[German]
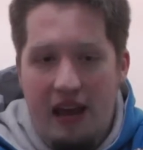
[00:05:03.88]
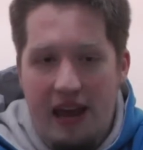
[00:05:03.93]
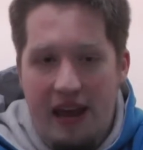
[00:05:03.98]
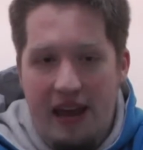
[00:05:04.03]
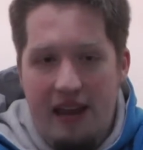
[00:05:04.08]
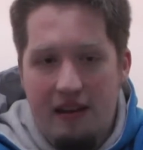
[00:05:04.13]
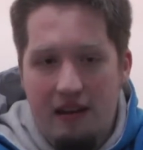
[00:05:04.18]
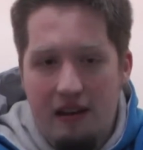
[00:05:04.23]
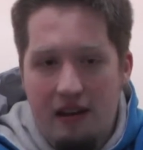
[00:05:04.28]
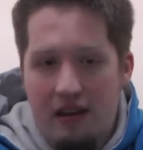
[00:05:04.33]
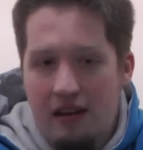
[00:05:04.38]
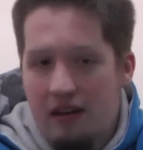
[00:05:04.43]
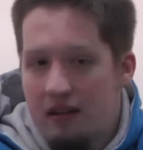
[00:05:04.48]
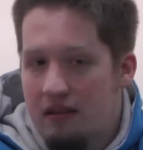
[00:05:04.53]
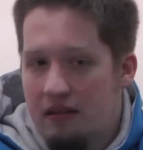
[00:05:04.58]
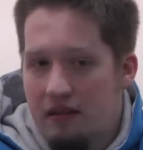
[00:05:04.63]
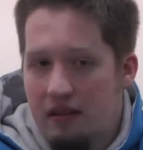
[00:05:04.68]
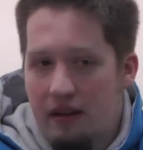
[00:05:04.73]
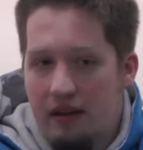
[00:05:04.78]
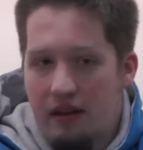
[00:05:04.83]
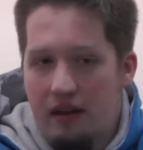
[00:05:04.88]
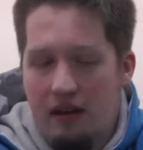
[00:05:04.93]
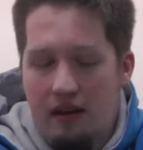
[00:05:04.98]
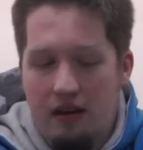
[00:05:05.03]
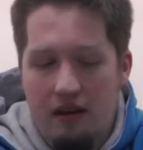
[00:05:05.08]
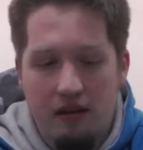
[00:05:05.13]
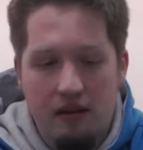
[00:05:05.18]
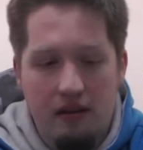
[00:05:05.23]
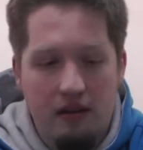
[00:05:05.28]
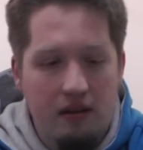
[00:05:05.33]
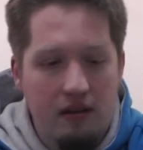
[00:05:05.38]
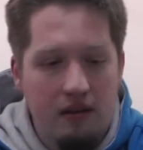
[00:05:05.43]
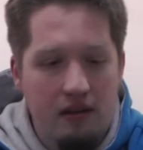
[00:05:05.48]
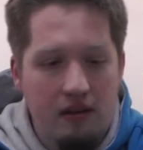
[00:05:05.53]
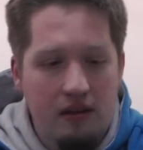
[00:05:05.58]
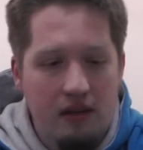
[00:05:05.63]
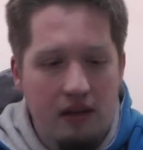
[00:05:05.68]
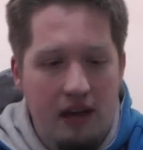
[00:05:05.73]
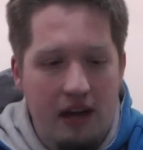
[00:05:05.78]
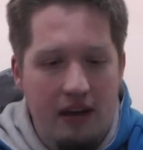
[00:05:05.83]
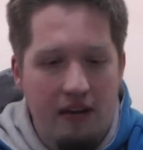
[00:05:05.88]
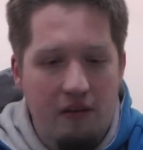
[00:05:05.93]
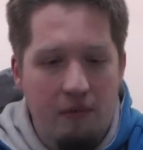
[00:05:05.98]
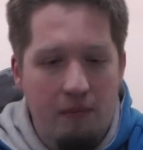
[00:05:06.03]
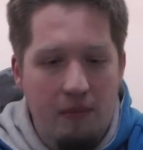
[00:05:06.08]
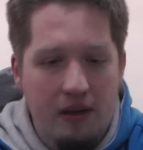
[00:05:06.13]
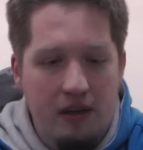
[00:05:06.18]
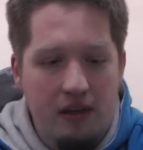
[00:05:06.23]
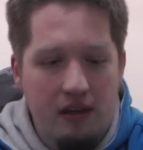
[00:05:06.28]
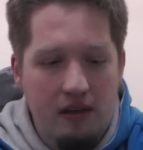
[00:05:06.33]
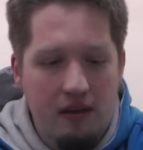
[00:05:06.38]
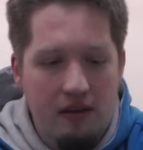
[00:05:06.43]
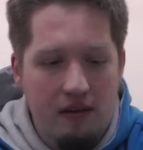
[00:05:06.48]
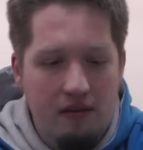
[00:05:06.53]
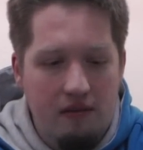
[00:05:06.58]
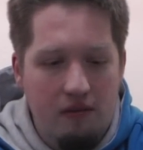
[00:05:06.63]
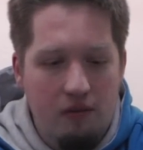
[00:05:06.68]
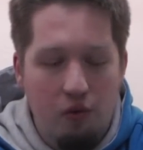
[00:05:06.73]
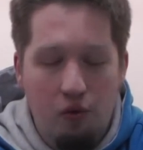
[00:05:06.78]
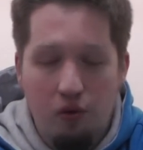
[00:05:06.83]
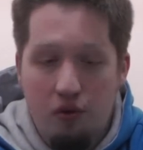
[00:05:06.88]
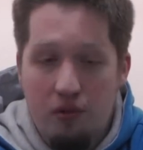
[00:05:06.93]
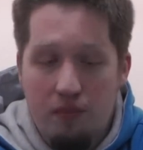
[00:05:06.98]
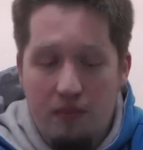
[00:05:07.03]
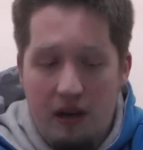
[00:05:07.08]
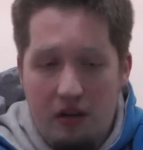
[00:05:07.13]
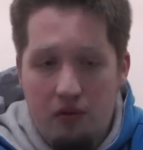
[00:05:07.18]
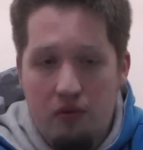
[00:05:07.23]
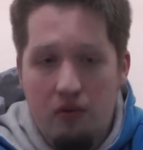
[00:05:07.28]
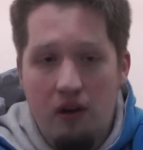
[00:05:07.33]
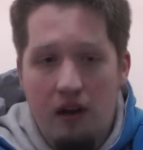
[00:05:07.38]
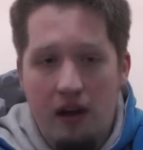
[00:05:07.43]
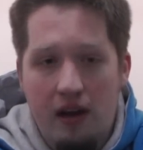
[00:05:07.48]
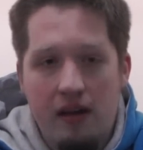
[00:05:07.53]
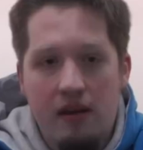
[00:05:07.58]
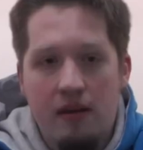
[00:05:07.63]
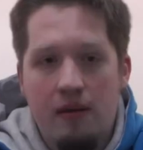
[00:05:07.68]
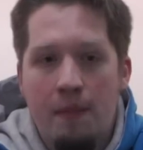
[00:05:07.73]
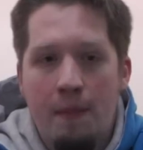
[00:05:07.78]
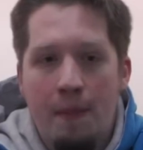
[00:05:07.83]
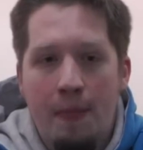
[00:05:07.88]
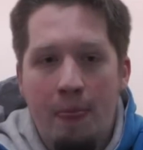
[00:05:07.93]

Handling einer, äh, eines Markierers ohne Makroline